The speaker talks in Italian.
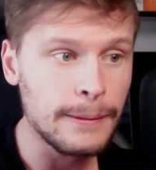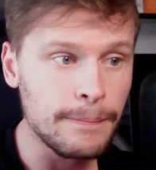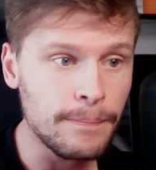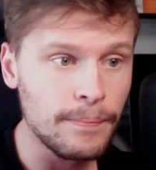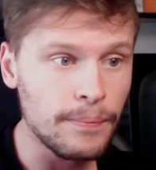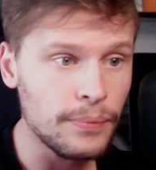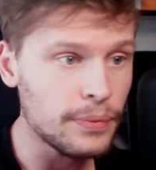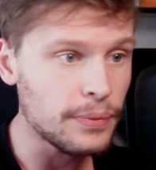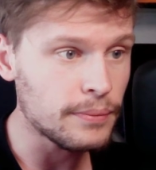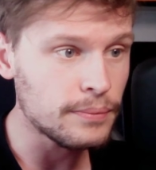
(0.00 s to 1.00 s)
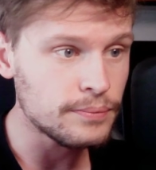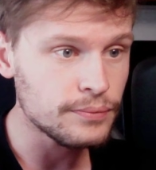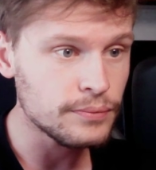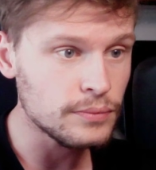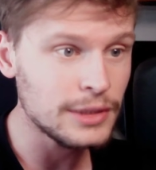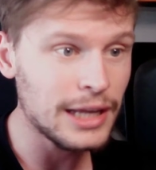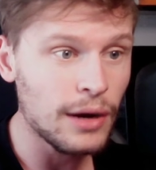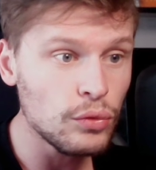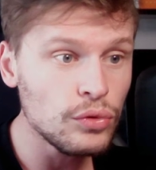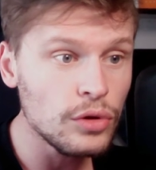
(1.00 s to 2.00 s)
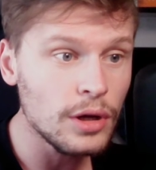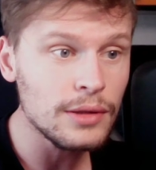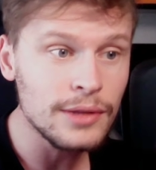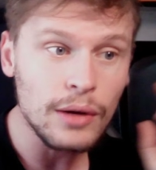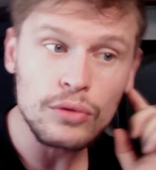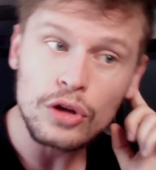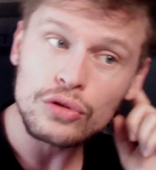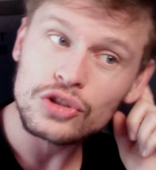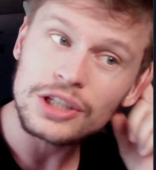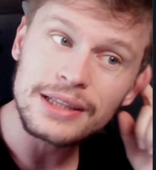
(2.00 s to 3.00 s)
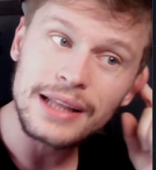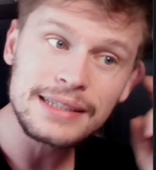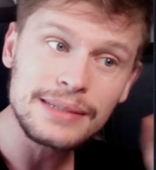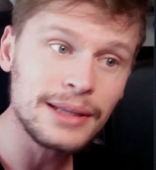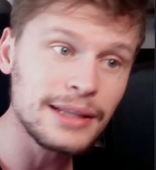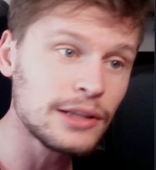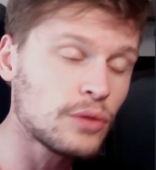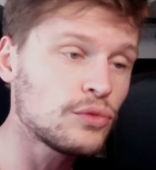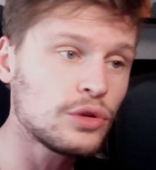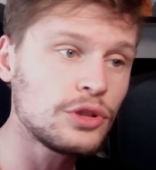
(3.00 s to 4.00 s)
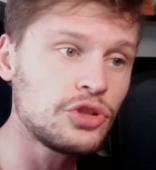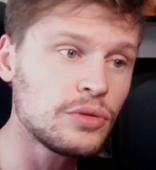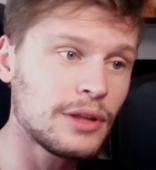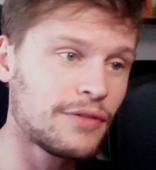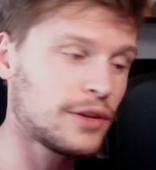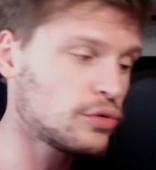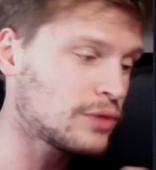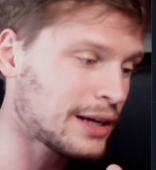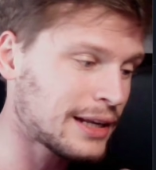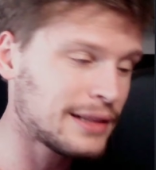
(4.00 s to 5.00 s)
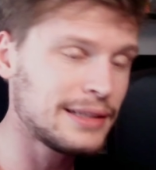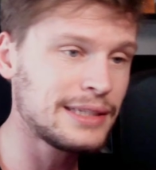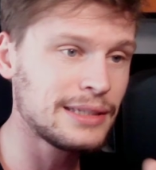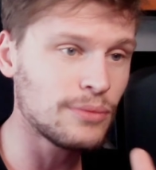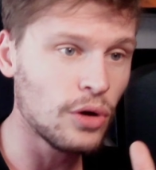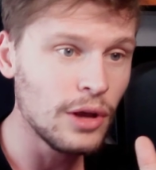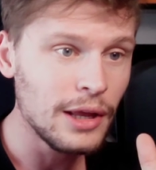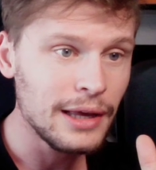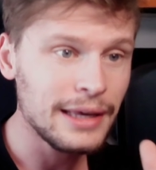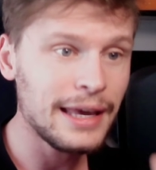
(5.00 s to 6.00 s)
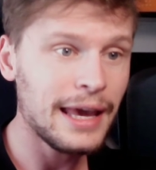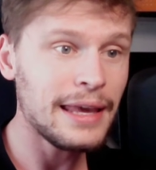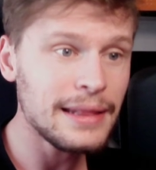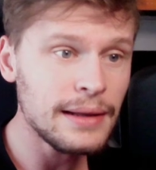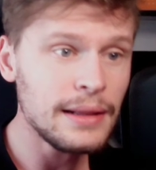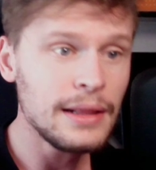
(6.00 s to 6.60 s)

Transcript: Um, Mm, da un, da un 8 centesimi è andata a un 12, quindi ha fatto un grandissimo gain.